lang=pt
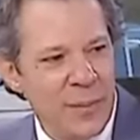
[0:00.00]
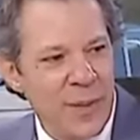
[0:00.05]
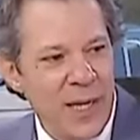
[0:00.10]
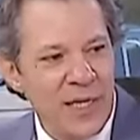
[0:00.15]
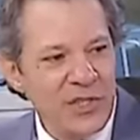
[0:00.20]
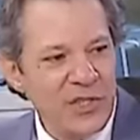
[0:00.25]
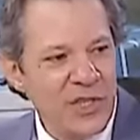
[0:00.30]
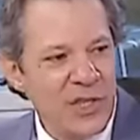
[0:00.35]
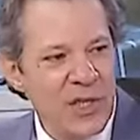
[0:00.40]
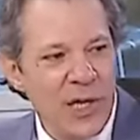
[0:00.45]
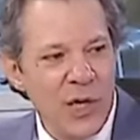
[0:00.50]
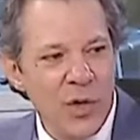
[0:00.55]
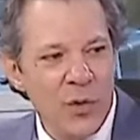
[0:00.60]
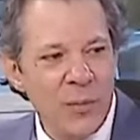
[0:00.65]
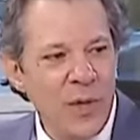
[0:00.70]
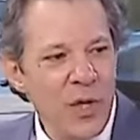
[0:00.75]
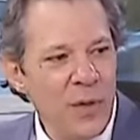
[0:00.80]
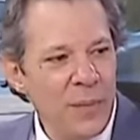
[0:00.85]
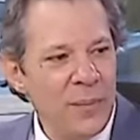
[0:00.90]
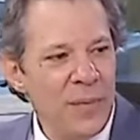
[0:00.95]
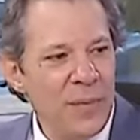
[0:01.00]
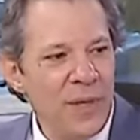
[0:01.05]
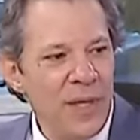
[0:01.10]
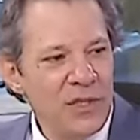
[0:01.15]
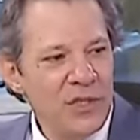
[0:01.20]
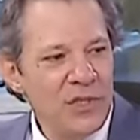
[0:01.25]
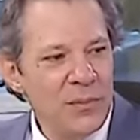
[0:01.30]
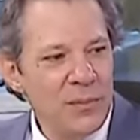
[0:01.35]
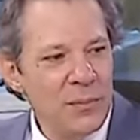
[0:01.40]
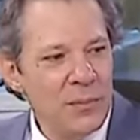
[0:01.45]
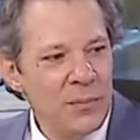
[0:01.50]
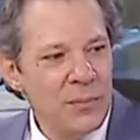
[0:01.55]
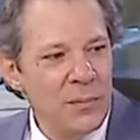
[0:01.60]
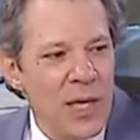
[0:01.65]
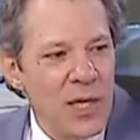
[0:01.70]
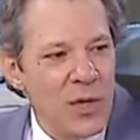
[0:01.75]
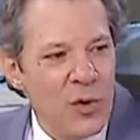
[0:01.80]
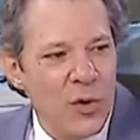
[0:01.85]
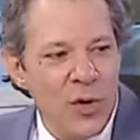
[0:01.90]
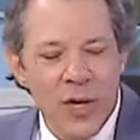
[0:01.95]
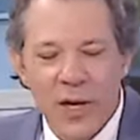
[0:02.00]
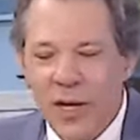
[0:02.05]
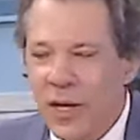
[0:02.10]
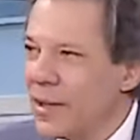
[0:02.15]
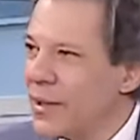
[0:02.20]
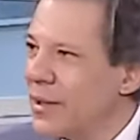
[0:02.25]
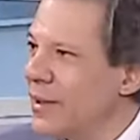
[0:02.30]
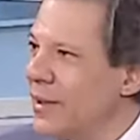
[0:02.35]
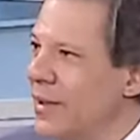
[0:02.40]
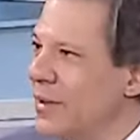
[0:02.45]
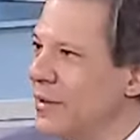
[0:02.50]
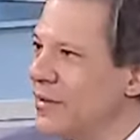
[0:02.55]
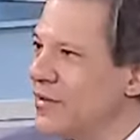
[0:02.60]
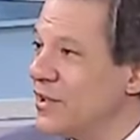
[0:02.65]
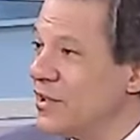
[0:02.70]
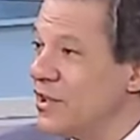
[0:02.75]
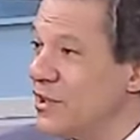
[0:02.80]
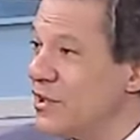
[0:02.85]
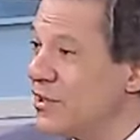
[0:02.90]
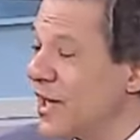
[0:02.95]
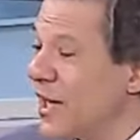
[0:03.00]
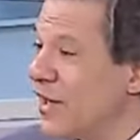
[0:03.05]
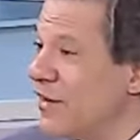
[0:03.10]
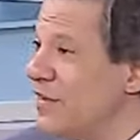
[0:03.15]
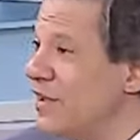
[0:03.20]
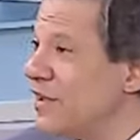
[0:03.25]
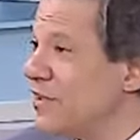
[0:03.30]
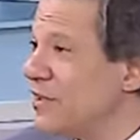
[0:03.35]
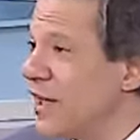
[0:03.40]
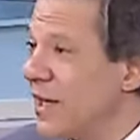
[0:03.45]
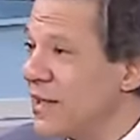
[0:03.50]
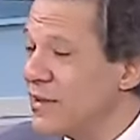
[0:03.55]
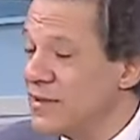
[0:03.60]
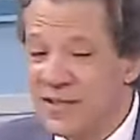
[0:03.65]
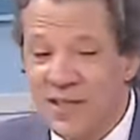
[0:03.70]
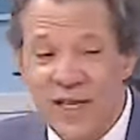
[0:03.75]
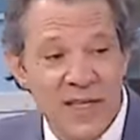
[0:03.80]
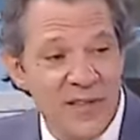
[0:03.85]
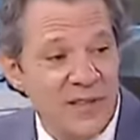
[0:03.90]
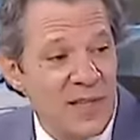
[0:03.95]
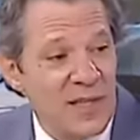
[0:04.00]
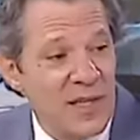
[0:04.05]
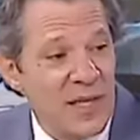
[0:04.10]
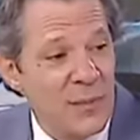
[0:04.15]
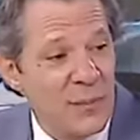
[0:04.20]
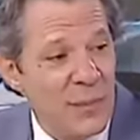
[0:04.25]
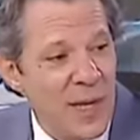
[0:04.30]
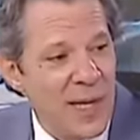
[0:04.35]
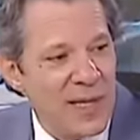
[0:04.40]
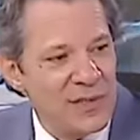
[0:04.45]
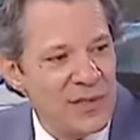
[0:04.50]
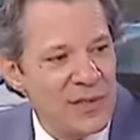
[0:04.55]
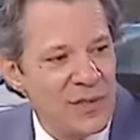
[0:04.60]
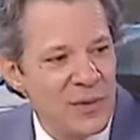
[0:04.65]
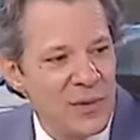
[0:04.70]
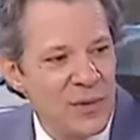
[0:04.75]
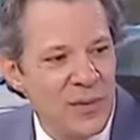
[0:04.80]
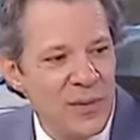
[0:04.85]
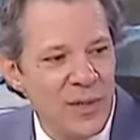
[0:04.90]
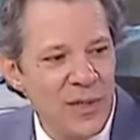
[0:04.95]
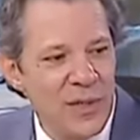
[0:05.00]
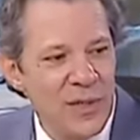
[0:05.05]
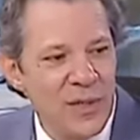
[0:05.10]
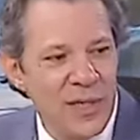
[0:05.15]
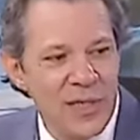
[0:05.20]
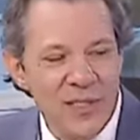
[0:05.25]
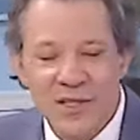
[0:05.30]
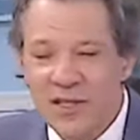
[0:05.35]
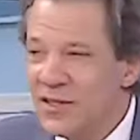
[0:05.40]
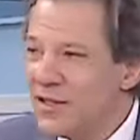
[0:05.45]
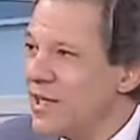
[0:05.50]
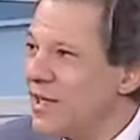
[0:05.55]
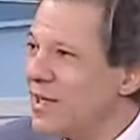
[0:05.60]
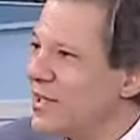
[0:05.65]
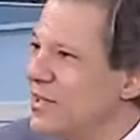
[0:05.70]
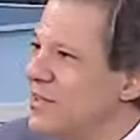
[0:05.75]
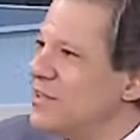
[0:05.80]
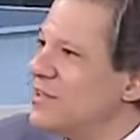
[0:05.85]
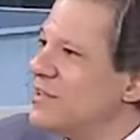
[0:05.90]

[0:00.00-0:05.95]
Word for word: para gerar um meio ambiente melhor. Se a gente quer evitar desastre climático, a gente tem que